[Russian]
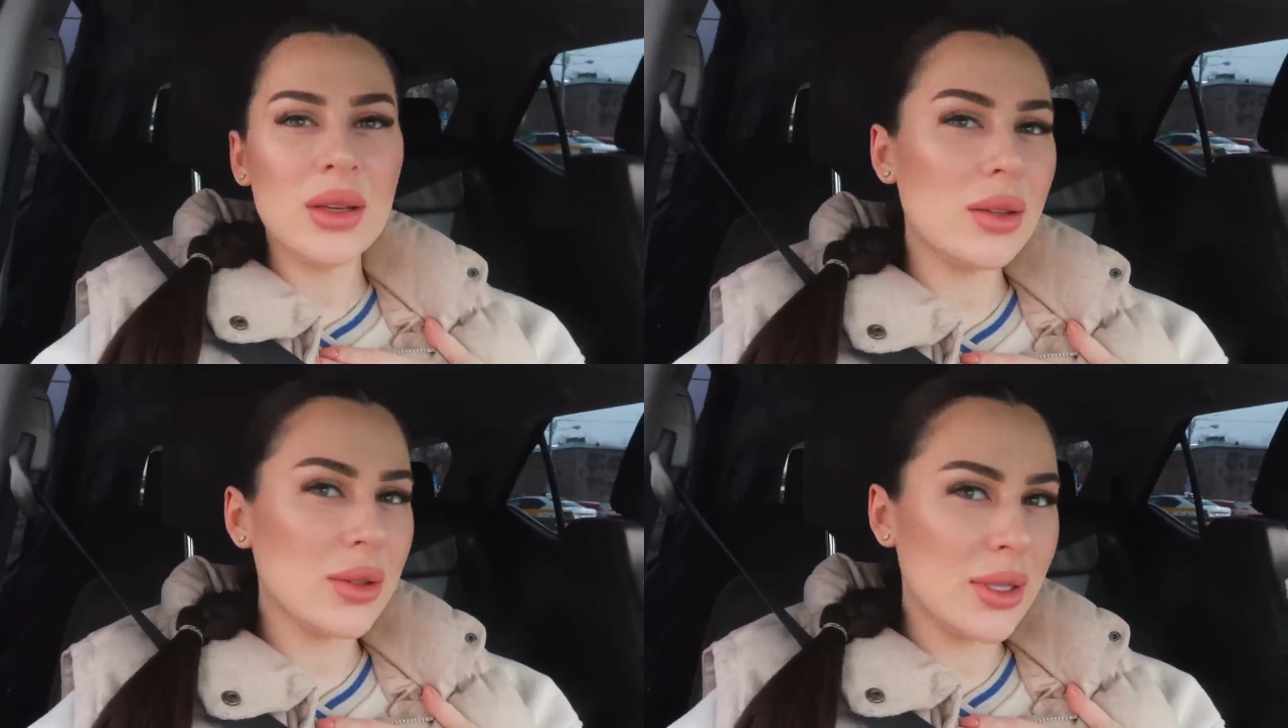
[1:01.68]

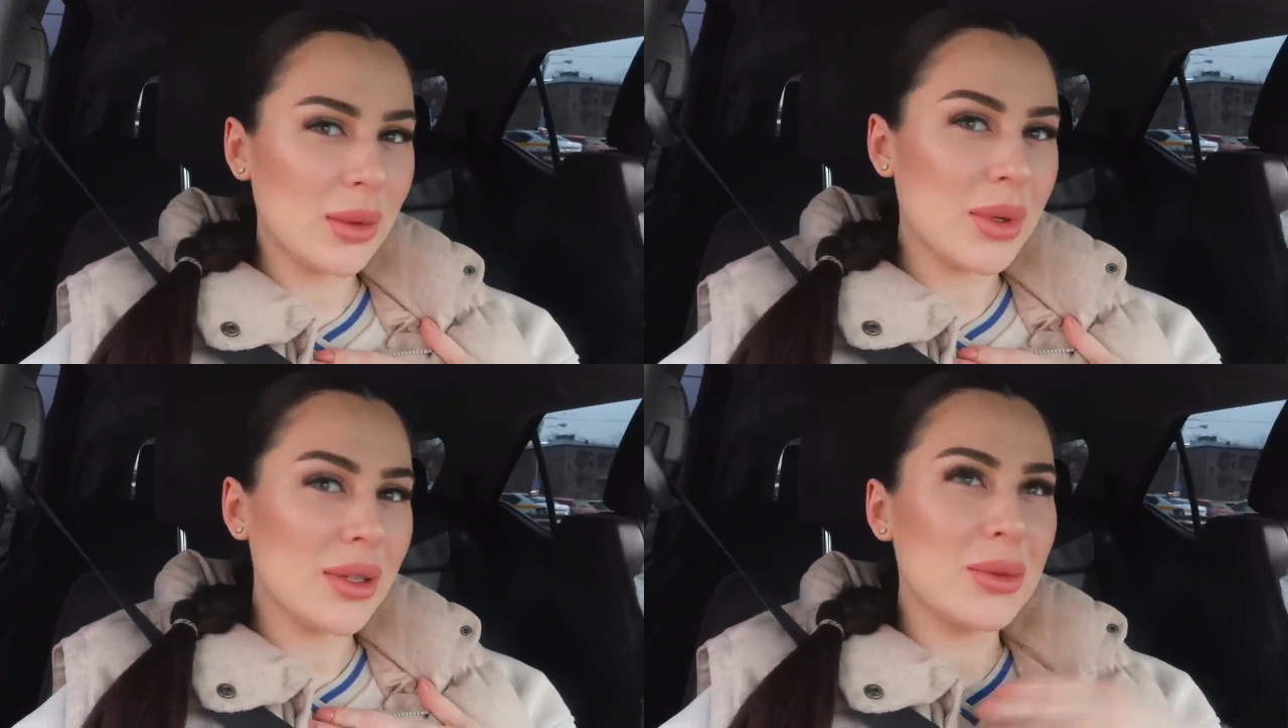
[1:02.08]
Я тоже так
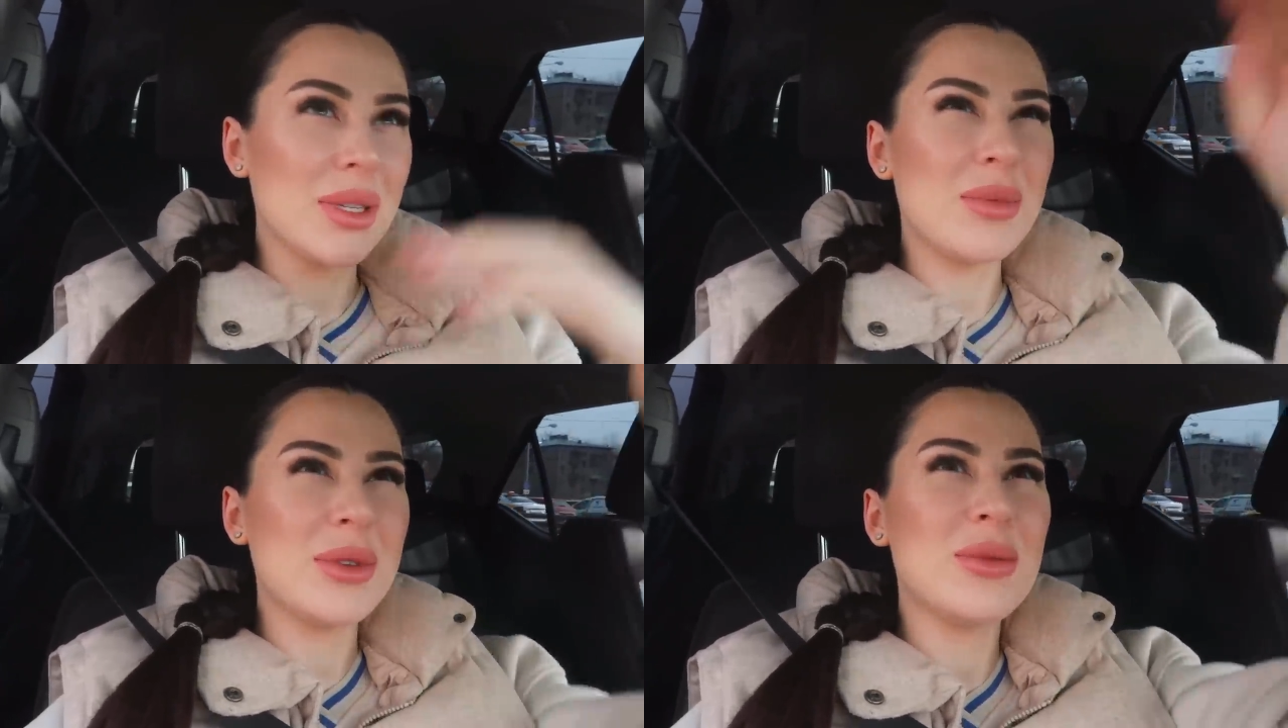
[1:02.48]
подумала.
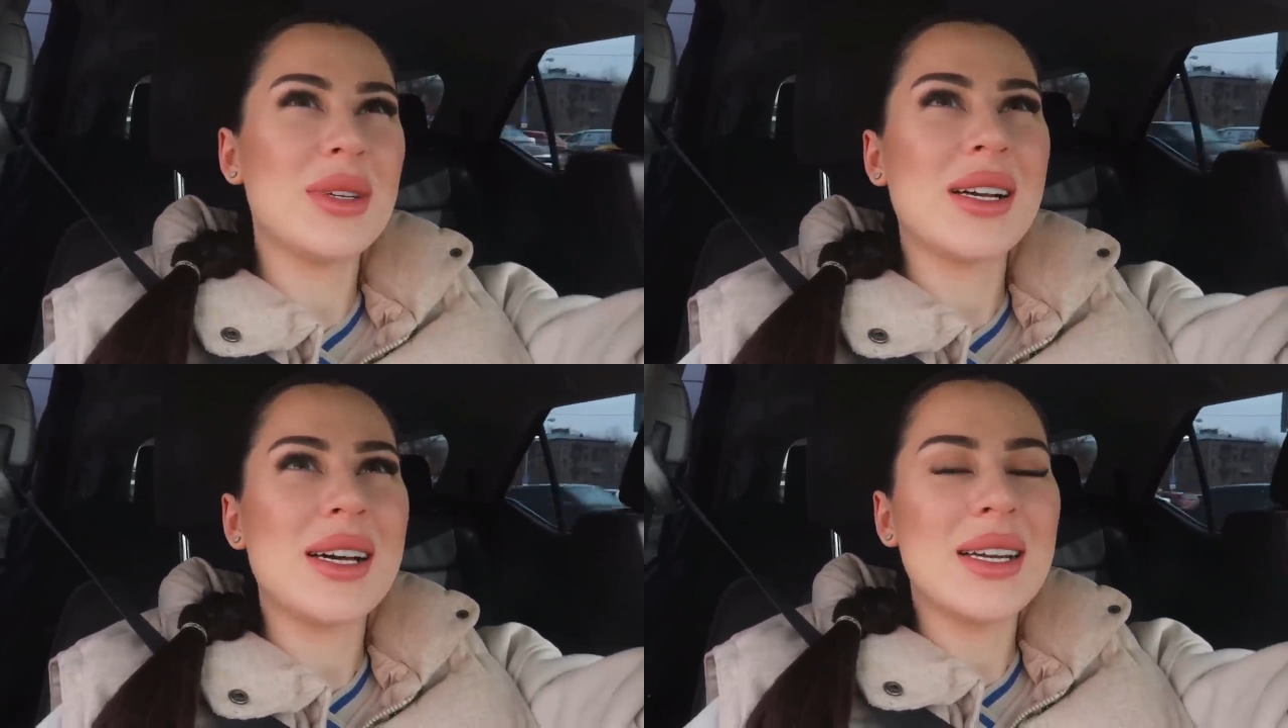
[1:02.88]
Я подумала,
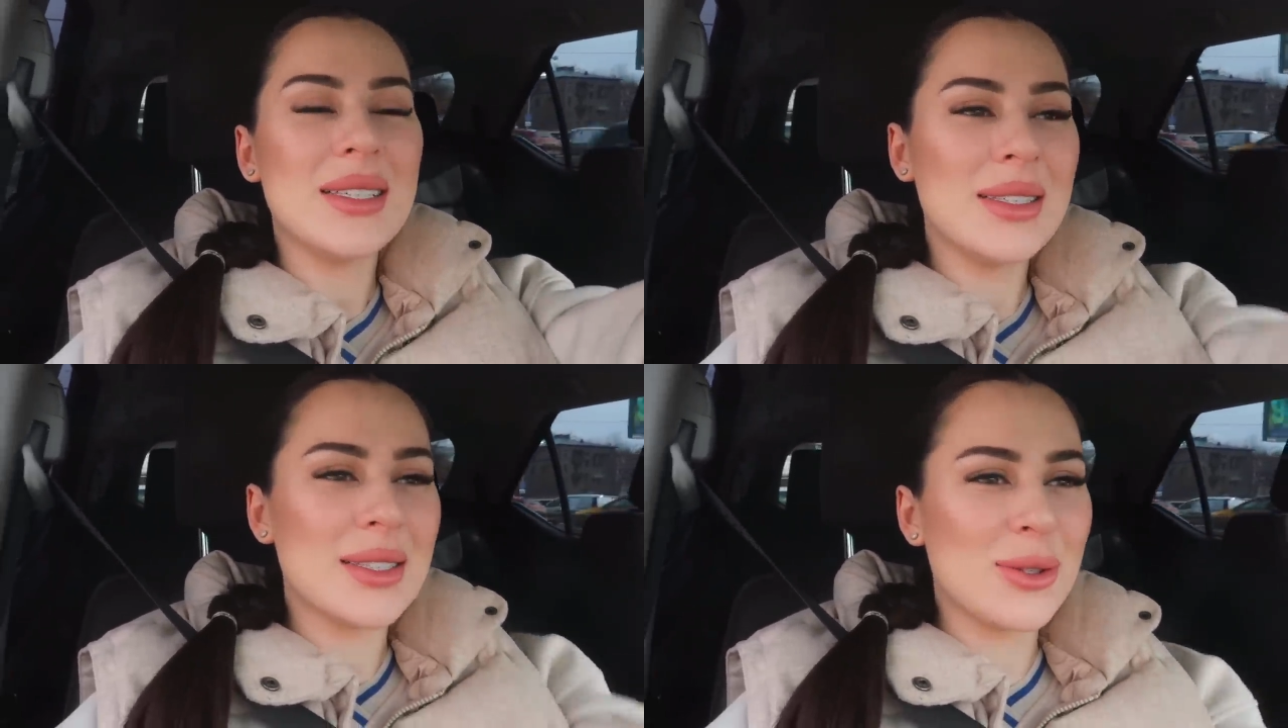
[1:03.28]
какая разница,